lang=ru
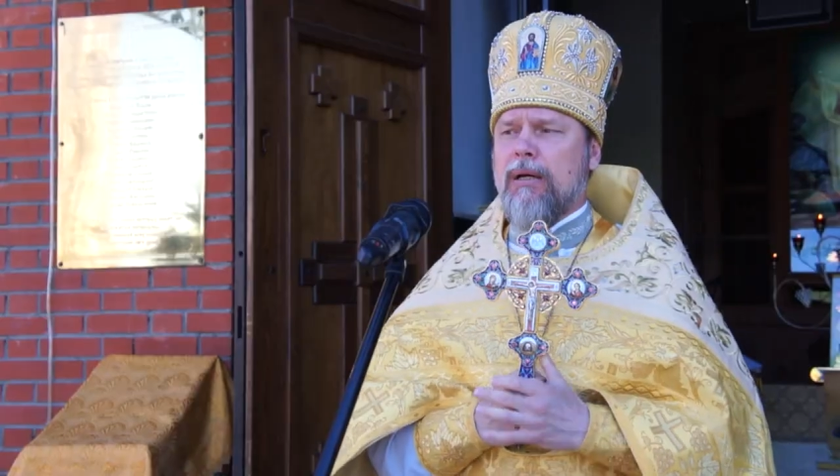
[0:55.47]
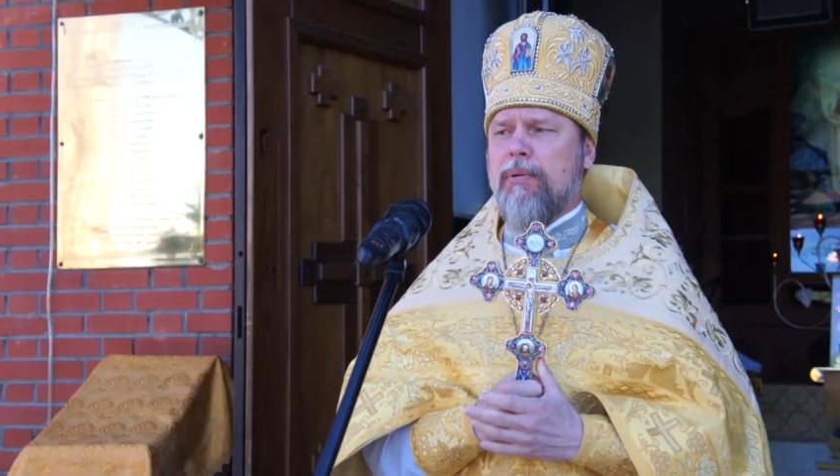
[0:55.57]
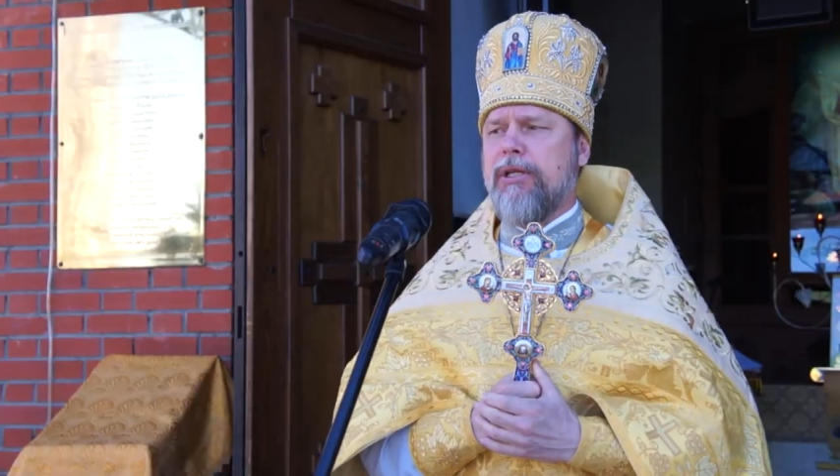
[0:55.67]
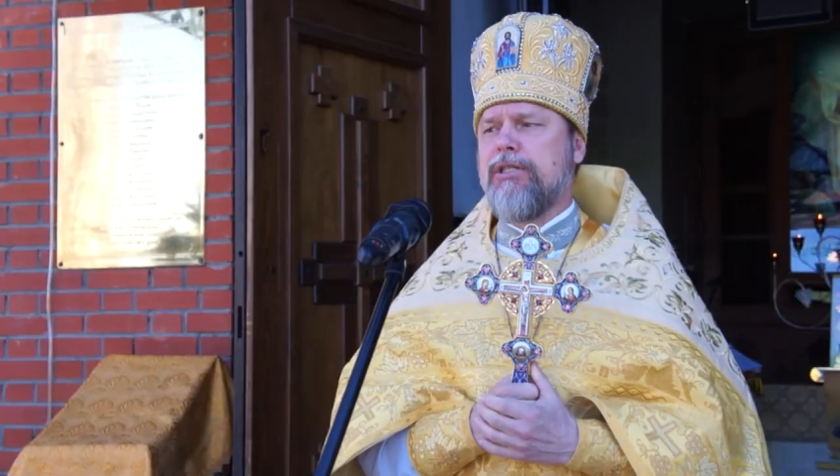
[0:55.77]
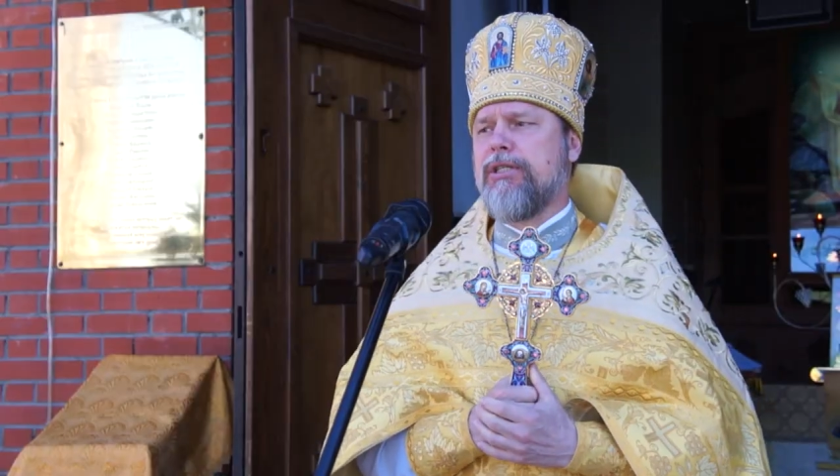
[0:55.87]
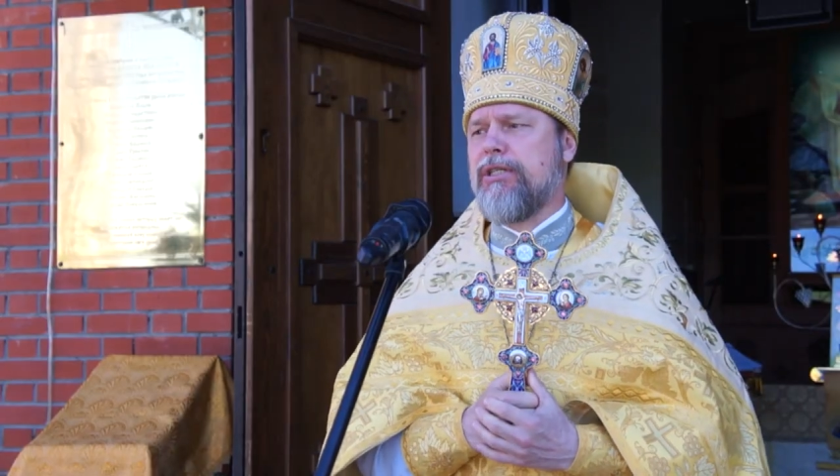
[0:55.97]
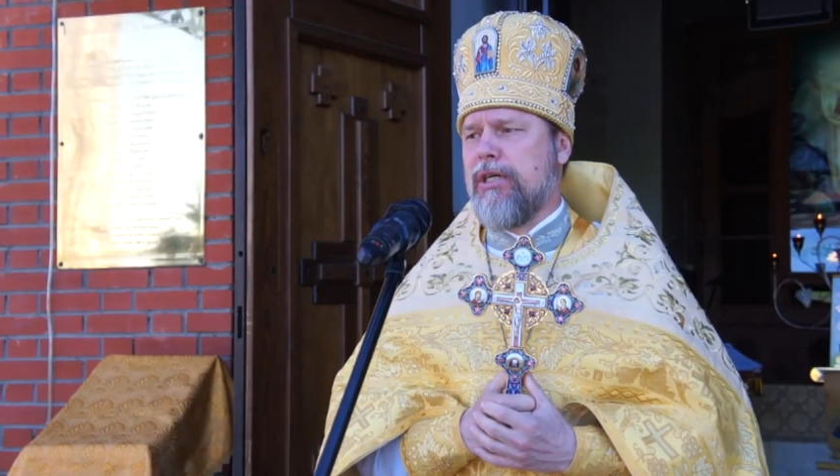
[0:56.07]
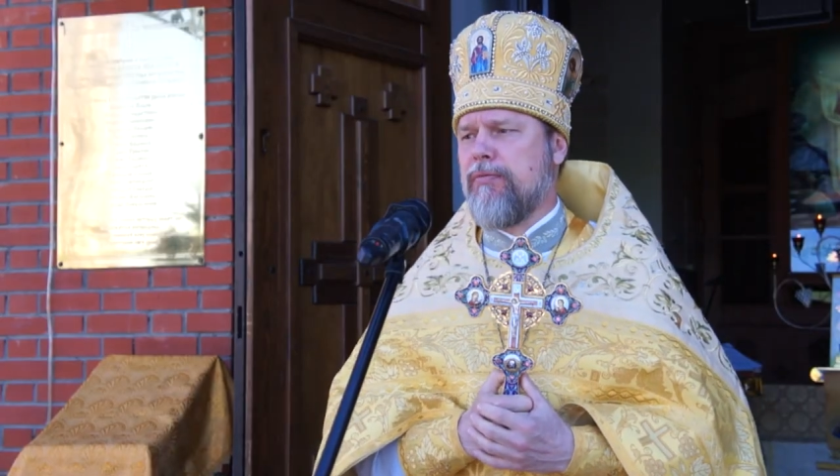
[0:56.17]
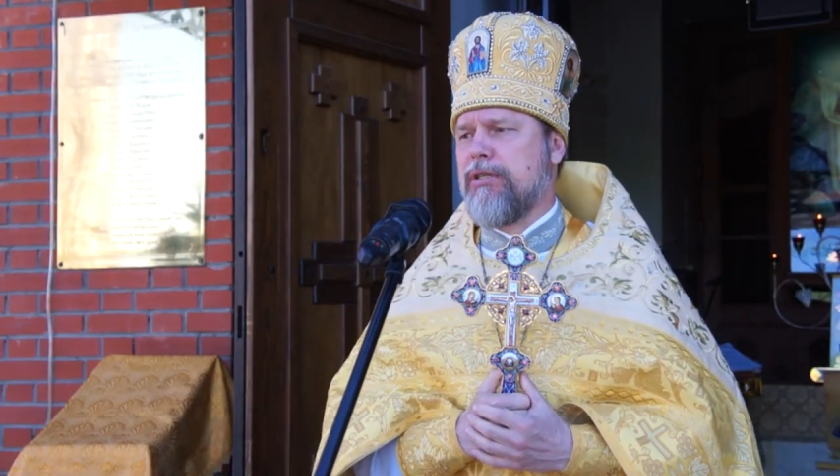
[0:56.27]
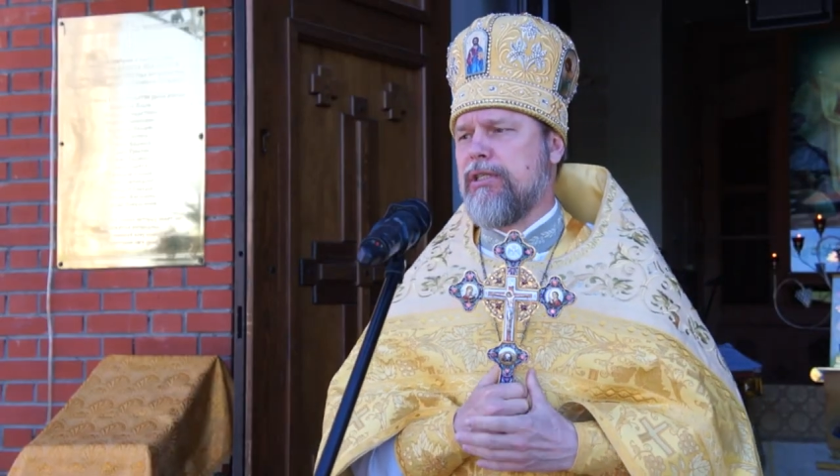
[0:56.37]

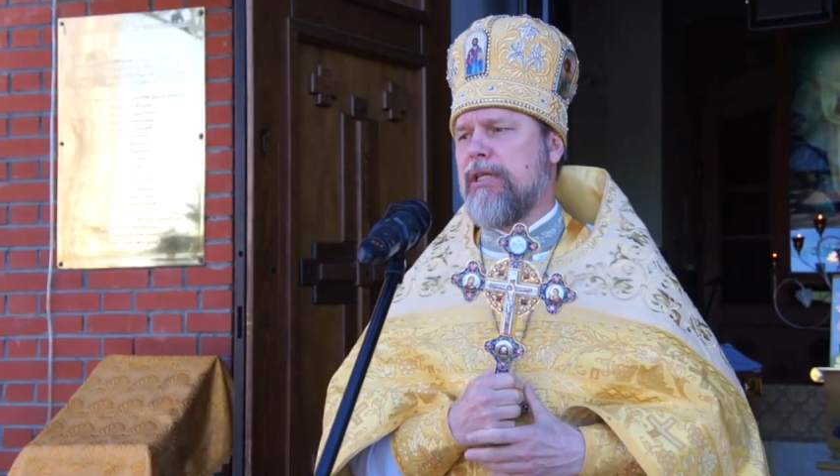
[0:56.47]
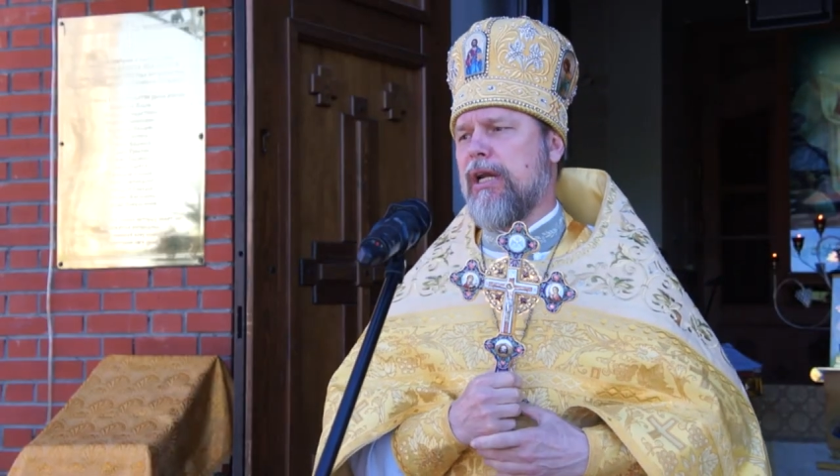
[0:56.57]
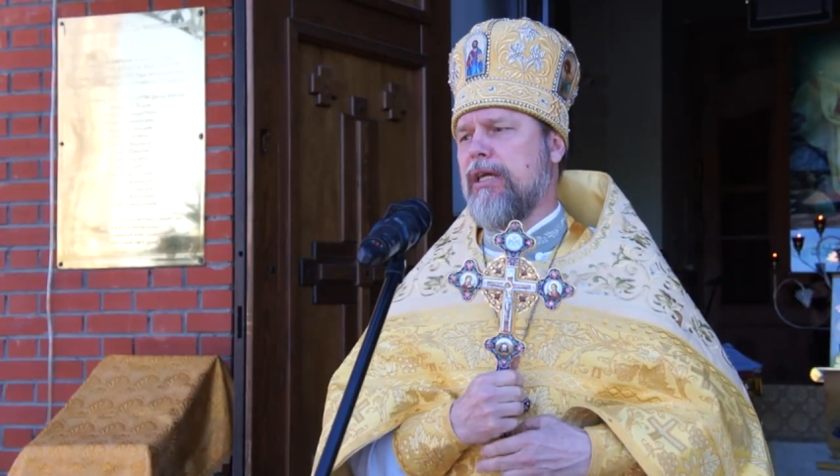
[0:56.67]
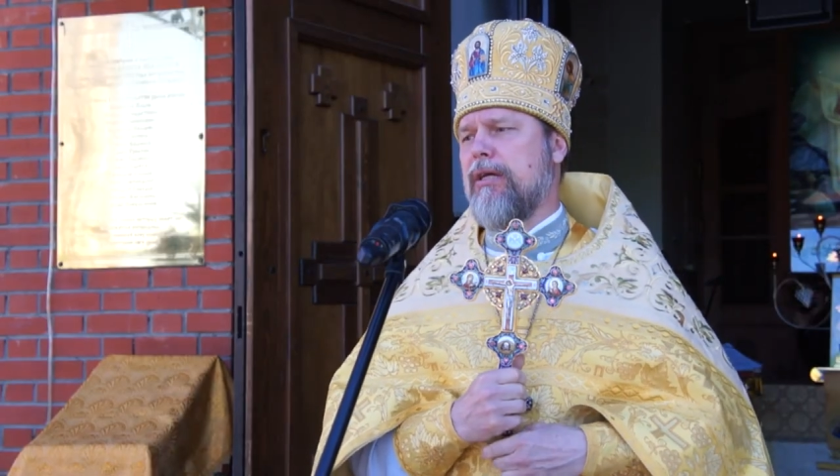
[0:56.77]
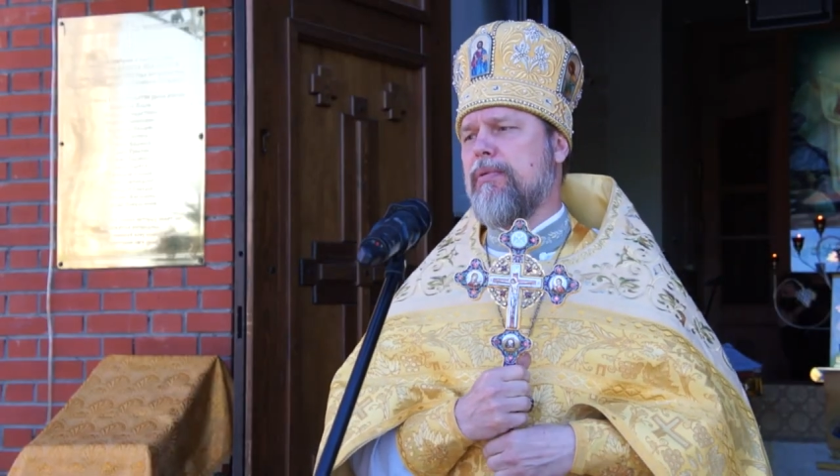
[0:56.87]
причастившись, дорогие